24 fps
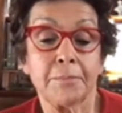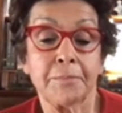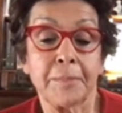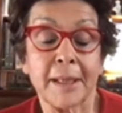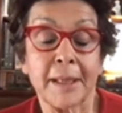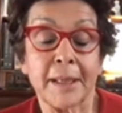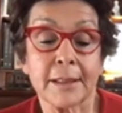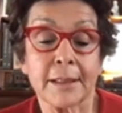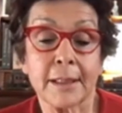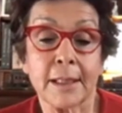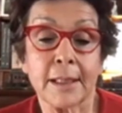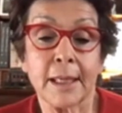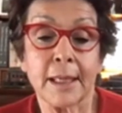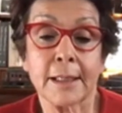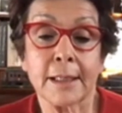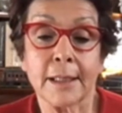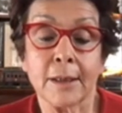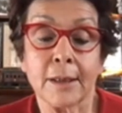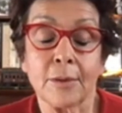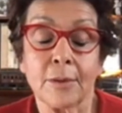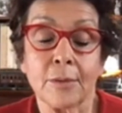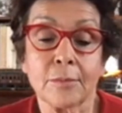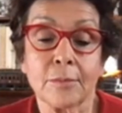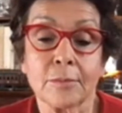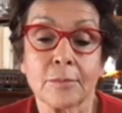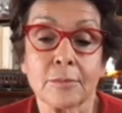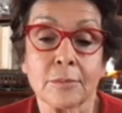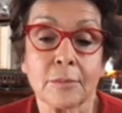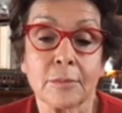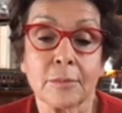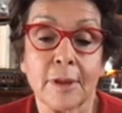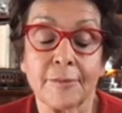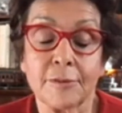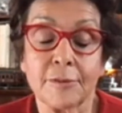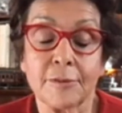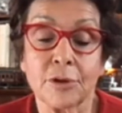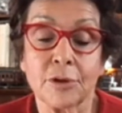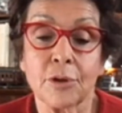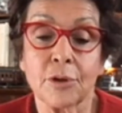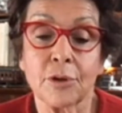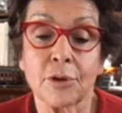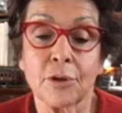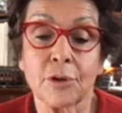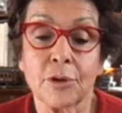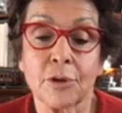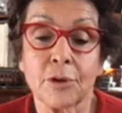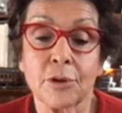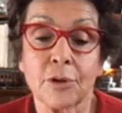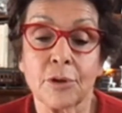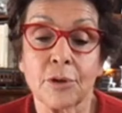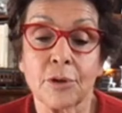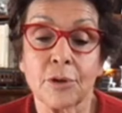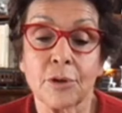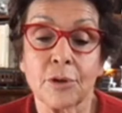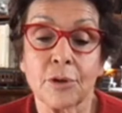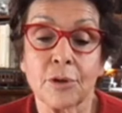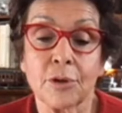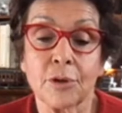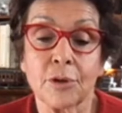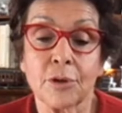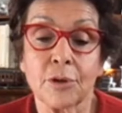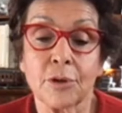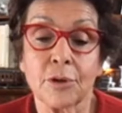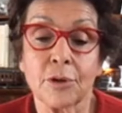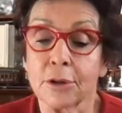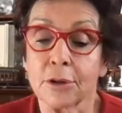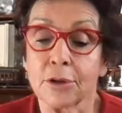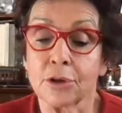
partirei da un, una visione un po' generale,